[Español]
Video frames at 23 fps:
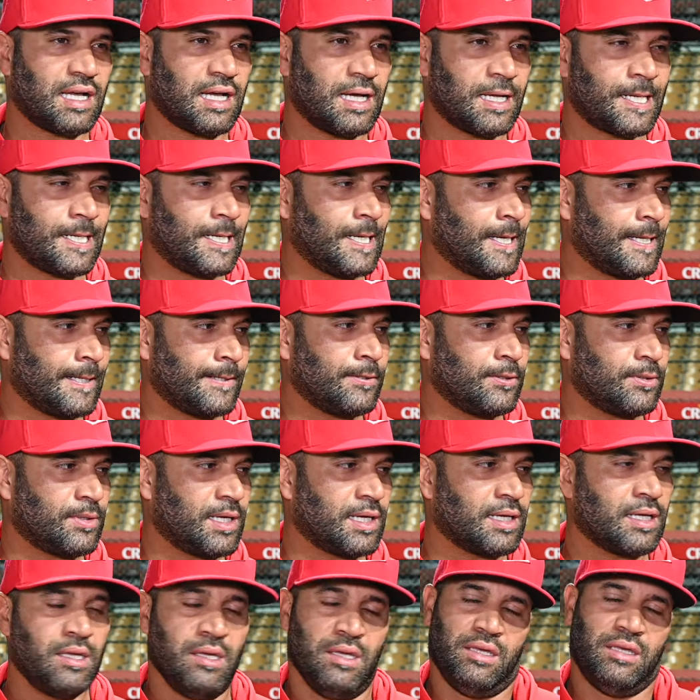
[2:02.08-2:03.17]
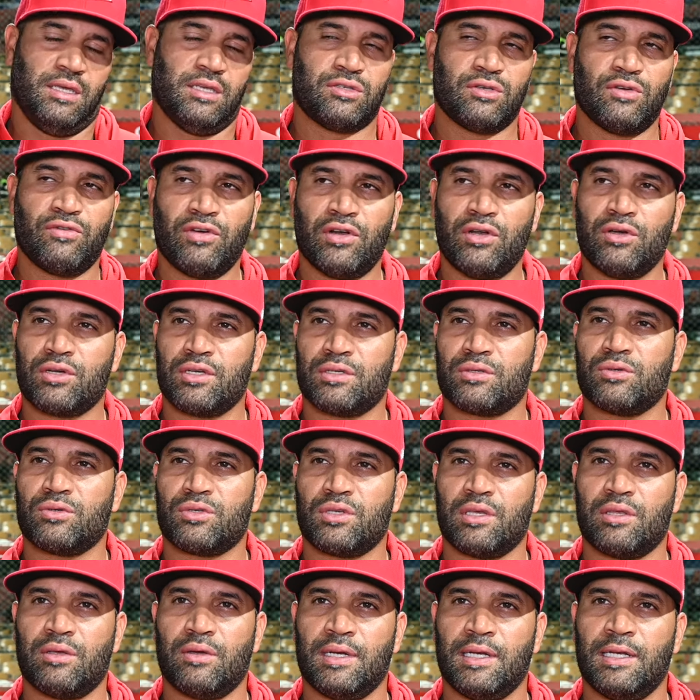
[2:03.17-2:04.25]
carrera anotan. Y eso fue lo que
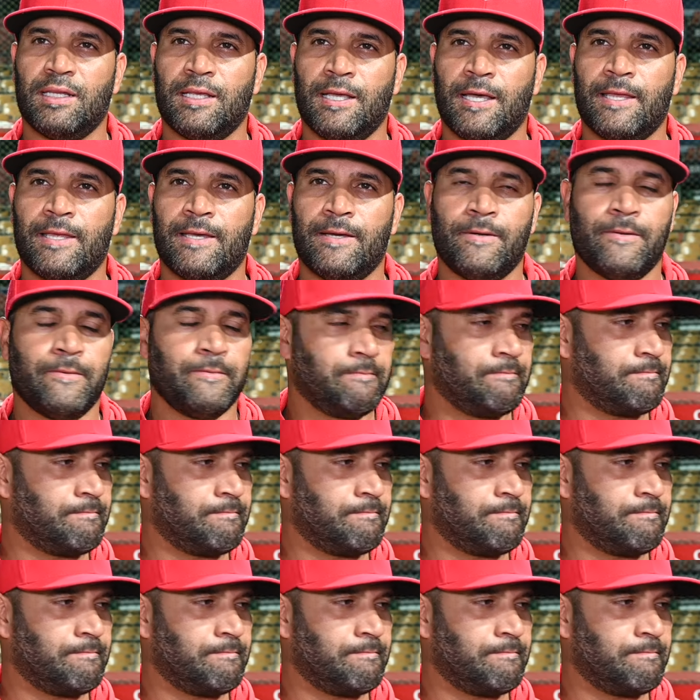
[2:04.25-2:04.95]
sucedió en el día de hoy